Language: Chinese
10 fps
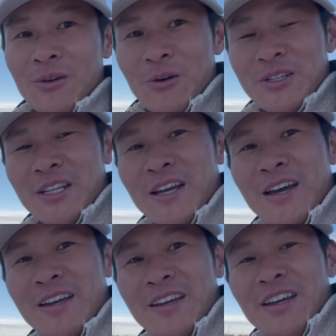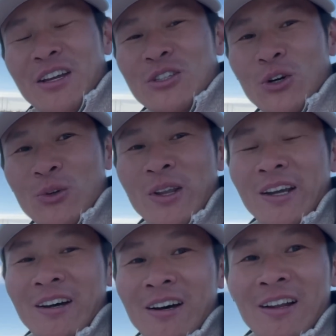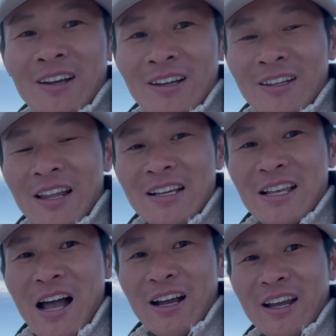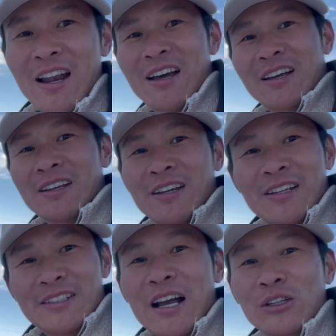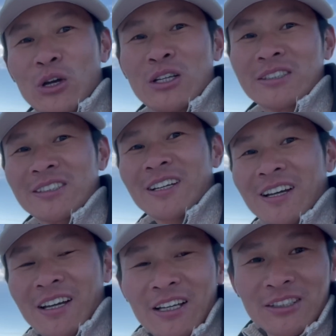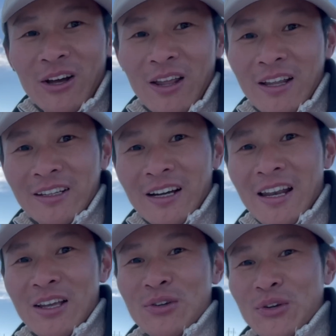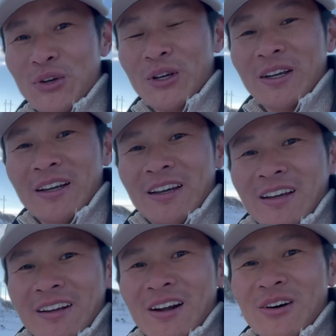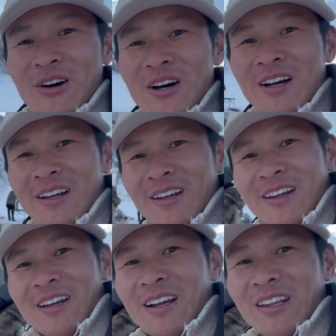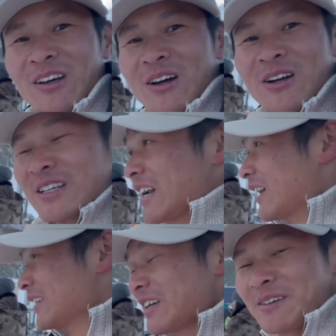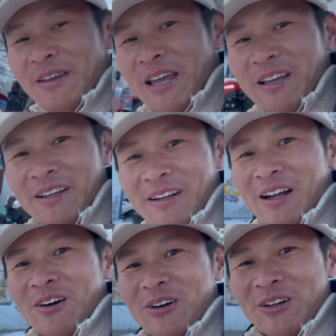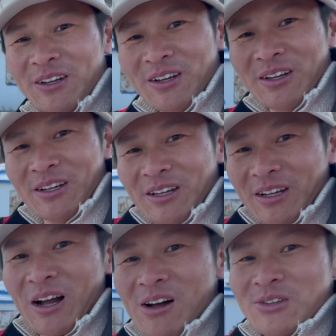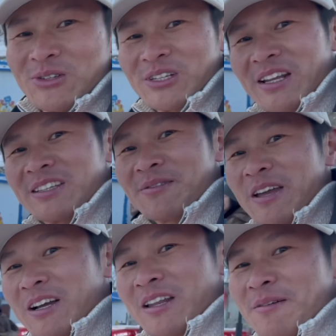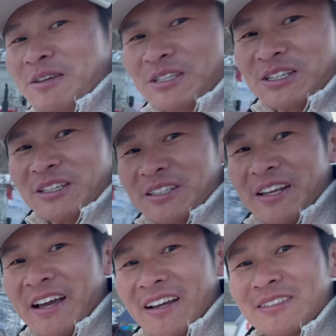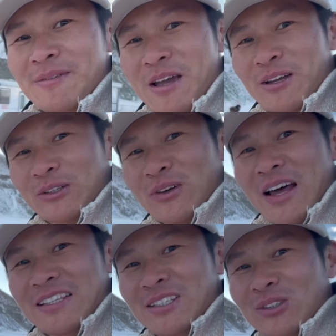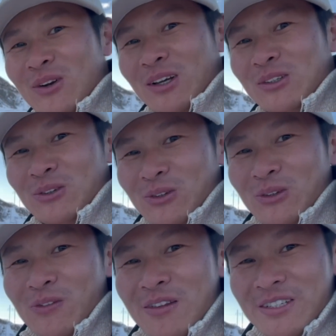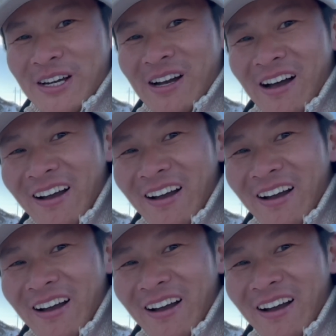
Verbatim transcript: 我现在从那个拉萨开了三个多小时，到了这个那曲，然后看到野人在这边，然后刚好就停在这边跟他们一起。今天这边还有个拖拉机拖了个拖房车，